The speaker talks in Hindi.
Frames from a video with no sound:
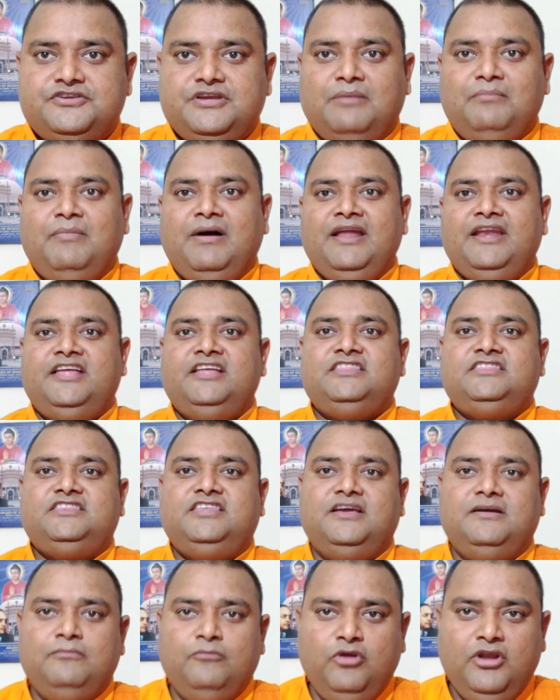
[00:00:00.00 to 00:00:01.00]
सम्मानित
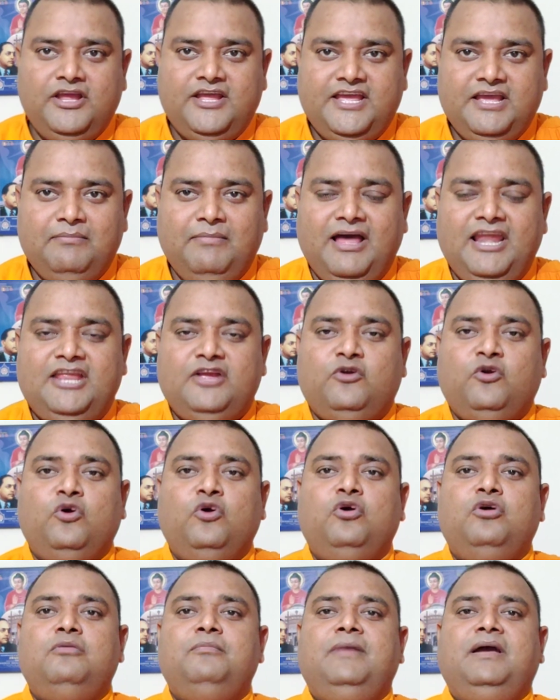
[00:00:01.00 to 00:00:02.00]
मुल्क के
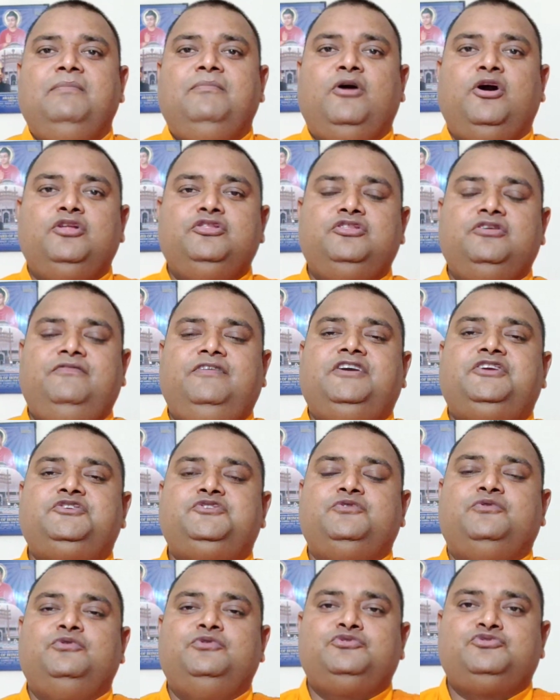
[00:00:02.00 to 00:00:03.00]
मालिकों मैं बौद्ध
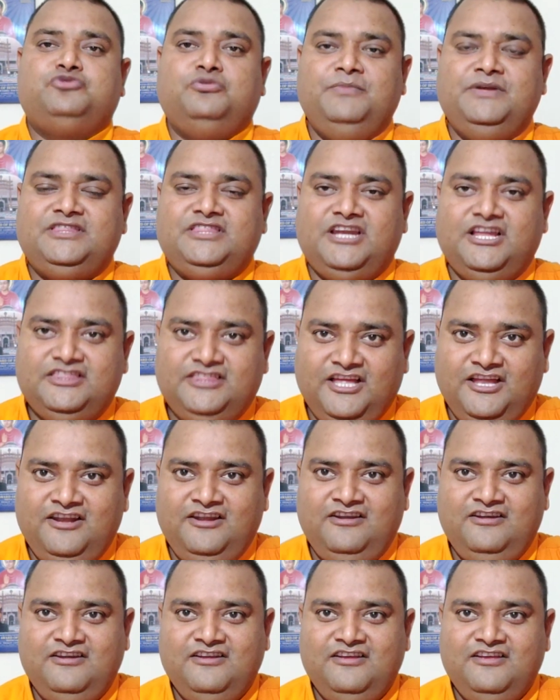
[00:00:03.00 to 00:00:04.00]
भिक्षु सुमित रतन
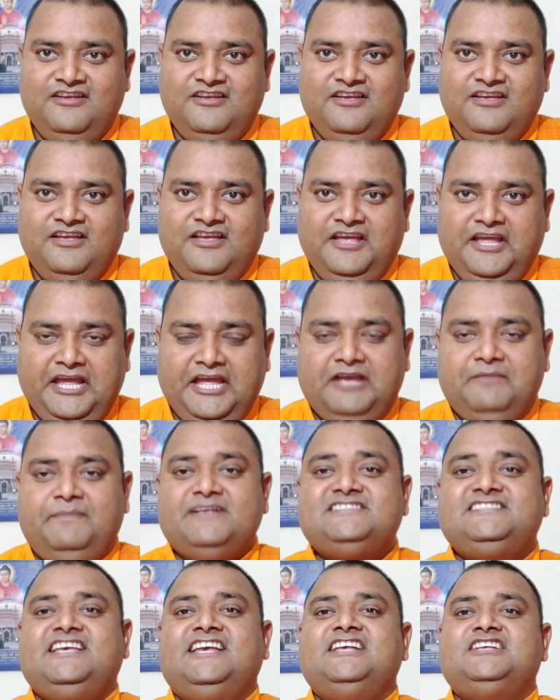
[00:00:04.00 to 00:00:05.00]
एक
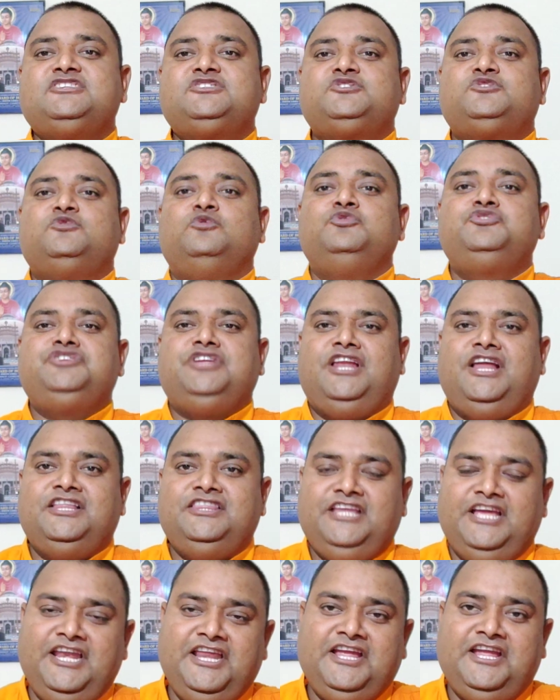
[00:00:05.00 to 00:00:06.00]
विशेष सूचना
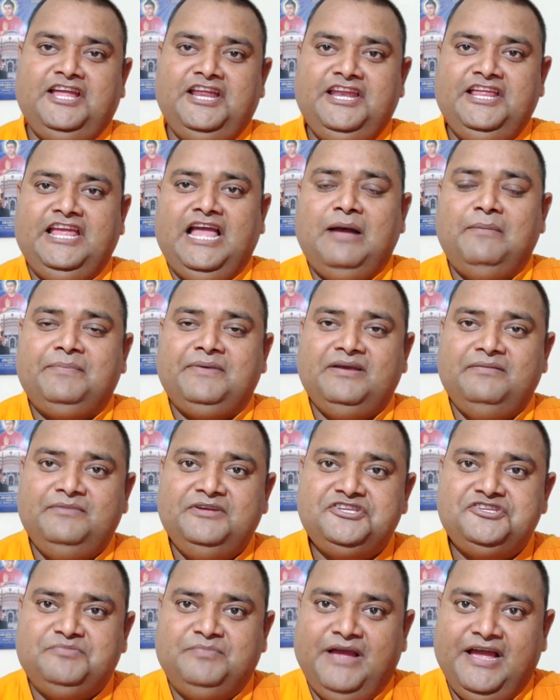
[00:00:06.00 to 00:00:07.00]
देने के लिए आपके
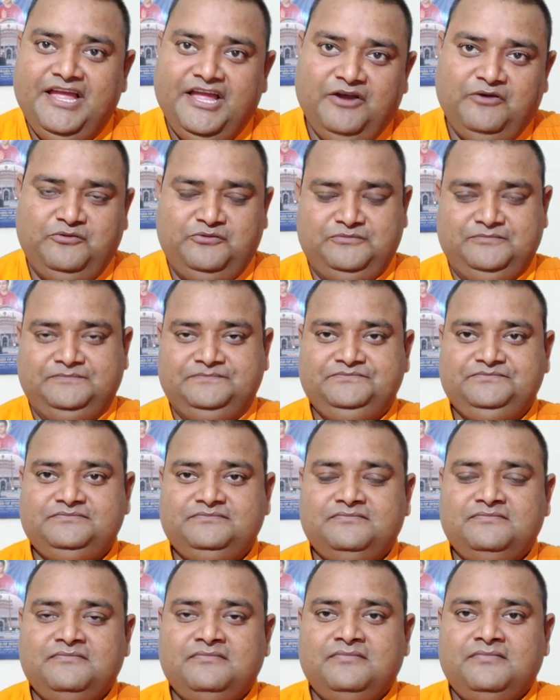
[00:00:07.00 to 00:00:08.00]
बीच में आया हूं
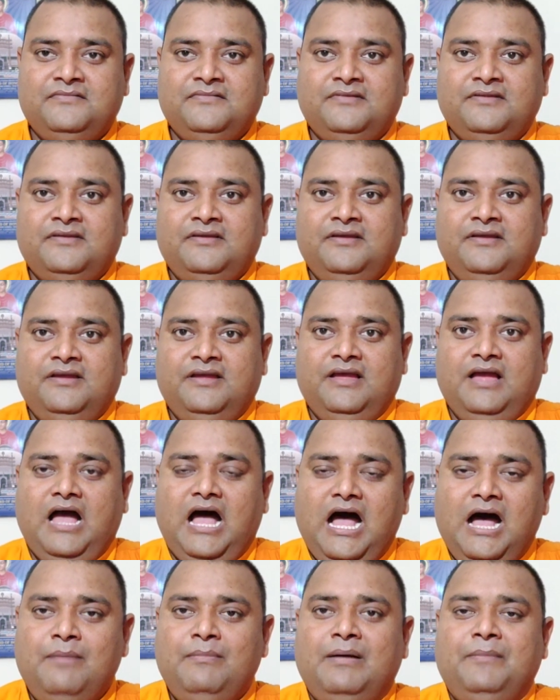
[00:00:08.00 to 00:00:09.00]

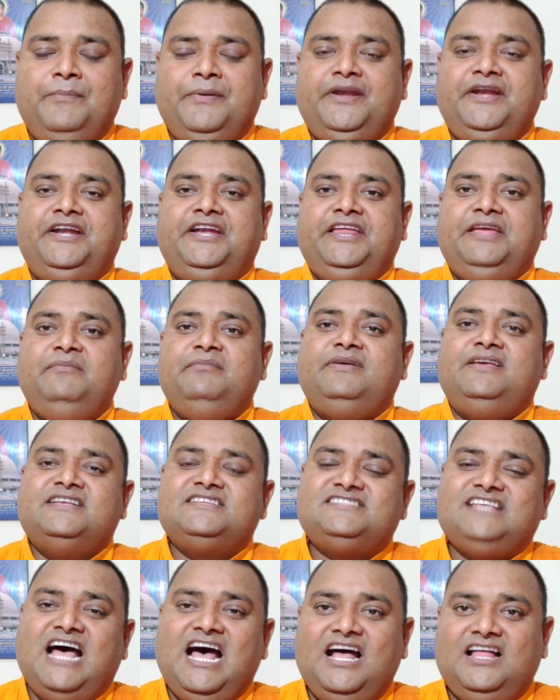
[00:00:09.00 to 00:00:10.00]
हम अपनी टीम के
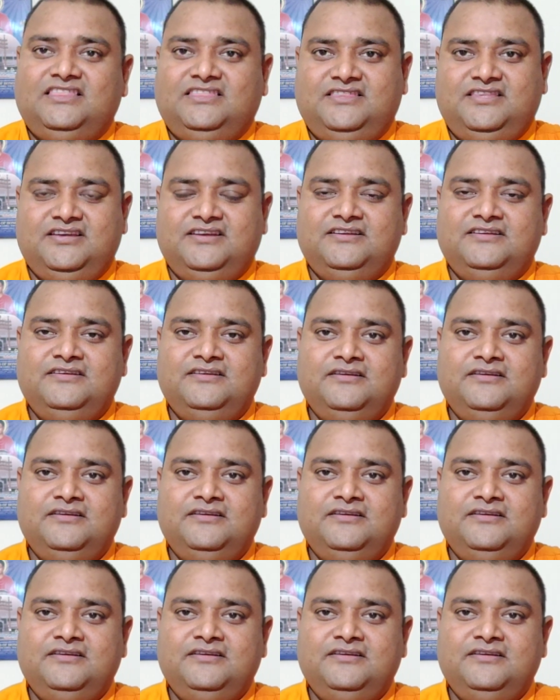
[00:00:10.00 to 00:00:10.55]
साथ